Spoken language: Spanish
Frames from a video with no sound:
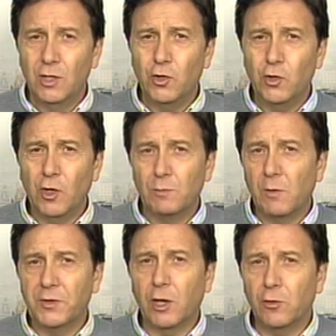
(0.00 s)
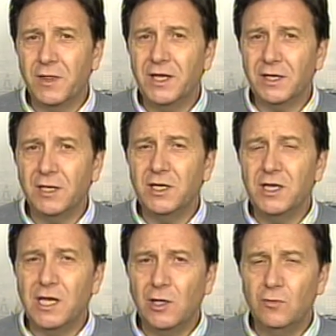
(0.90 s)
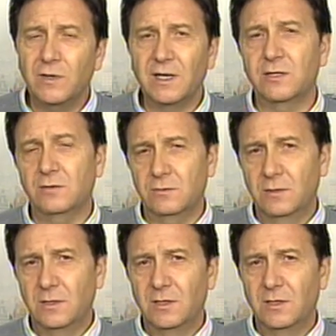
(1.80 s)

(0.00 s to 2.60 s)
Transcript: no he vuelto a conocer ningún caso